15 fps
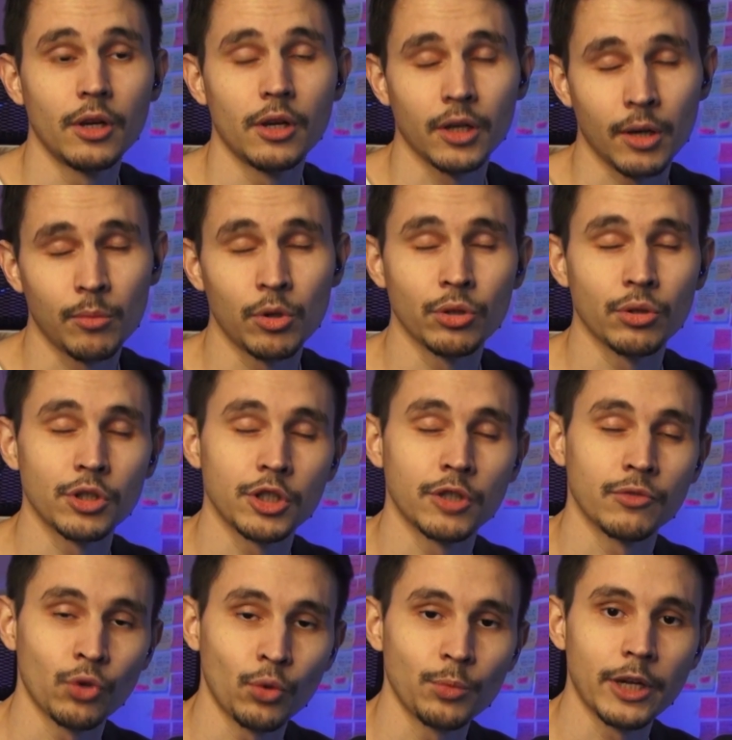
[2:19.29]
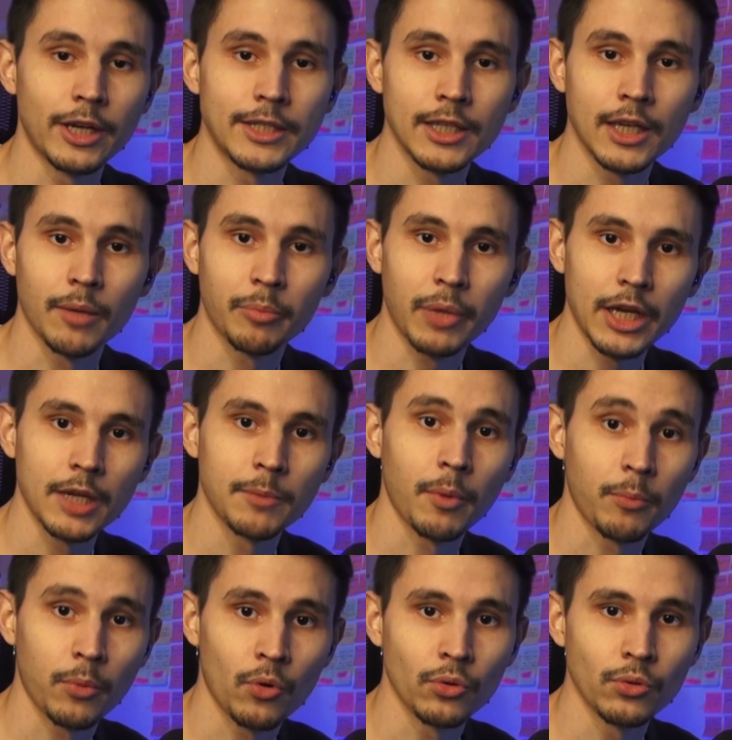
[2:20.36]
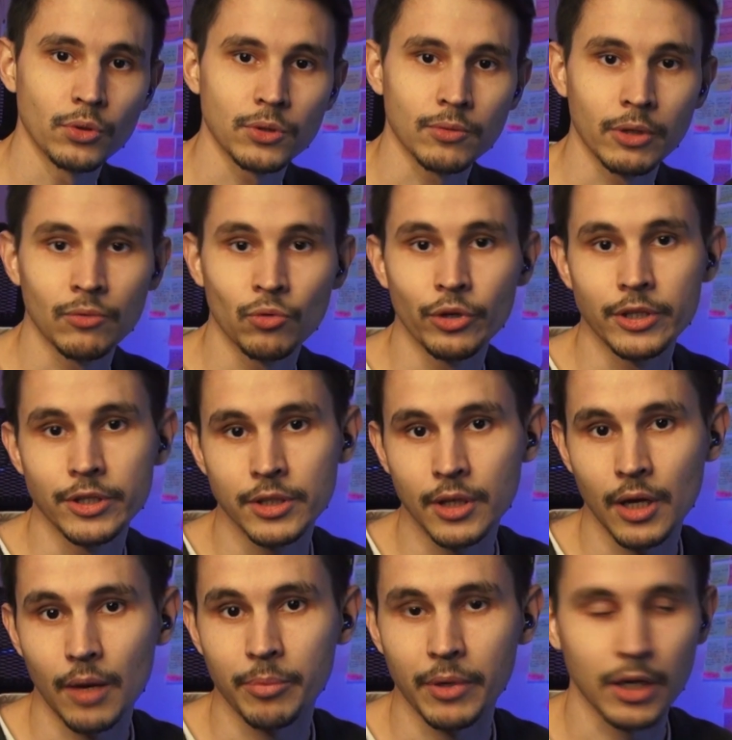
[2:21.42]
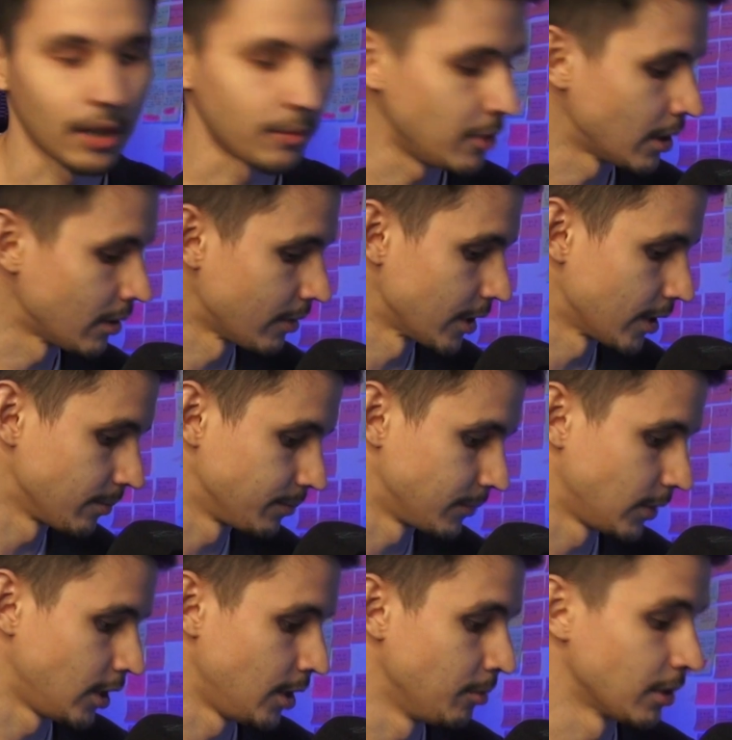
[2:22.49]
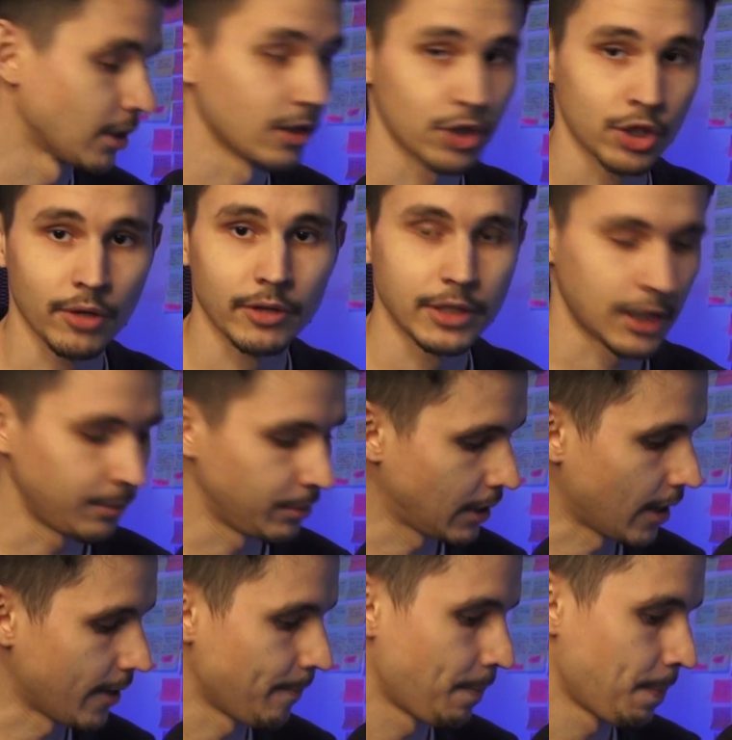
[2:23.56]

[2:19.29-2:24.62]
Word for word: работающий в крупной IT-компании по поводу своего языка программирования, именно JavaScript.